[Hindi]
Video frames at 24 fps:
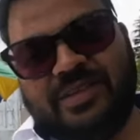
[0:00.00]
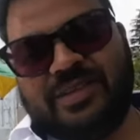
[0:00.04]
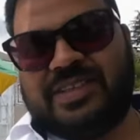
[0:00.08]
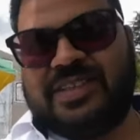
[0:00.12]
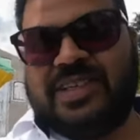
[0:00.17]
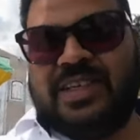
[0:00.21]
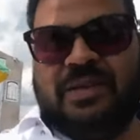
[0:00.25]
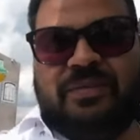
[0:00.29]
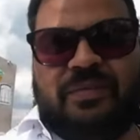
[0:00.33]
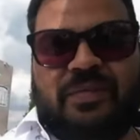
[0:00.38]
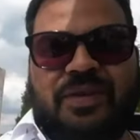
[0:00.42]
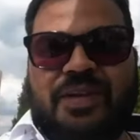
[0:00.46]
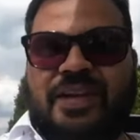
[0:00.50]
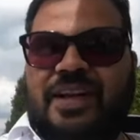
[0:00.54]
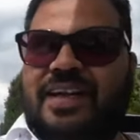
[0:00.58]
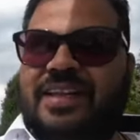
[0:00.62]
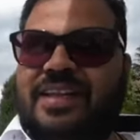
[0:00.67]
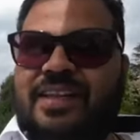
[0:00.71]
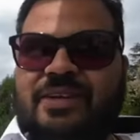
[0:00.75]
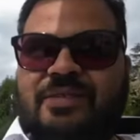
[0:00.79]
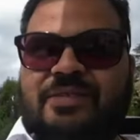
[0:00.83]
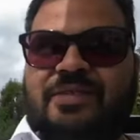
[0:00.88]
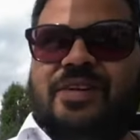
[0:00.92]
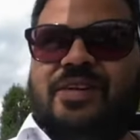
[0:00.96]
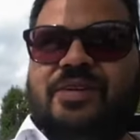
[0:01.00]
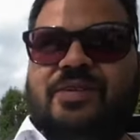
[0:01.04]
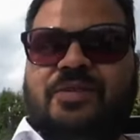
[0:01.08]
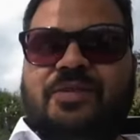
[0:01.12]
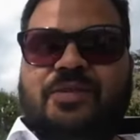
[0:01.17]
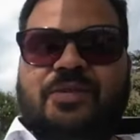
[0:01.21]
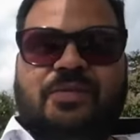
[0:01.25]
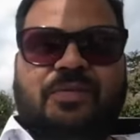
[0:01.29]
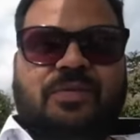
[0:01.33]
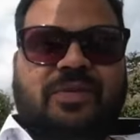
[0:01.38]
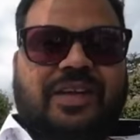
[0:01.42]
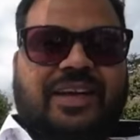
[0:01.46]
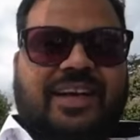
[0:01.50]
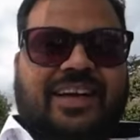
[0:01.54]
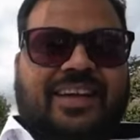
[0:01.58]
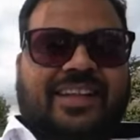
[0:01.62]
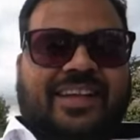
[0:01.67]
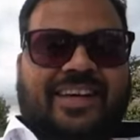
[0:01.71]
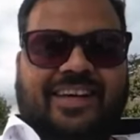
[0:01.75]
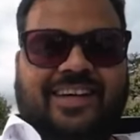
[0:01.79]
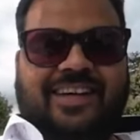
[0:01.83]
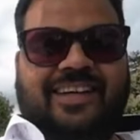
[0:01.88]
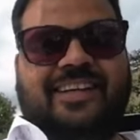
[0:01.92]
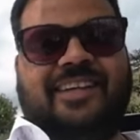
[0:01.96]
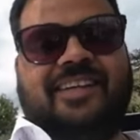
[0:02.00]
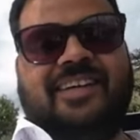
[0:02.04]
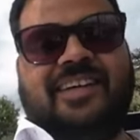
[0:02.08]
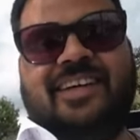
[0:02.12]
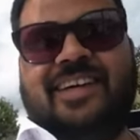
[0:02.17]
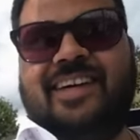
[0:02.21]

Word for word: तो स्ट्रिंग पी रहा था फिर कोक पी रहा था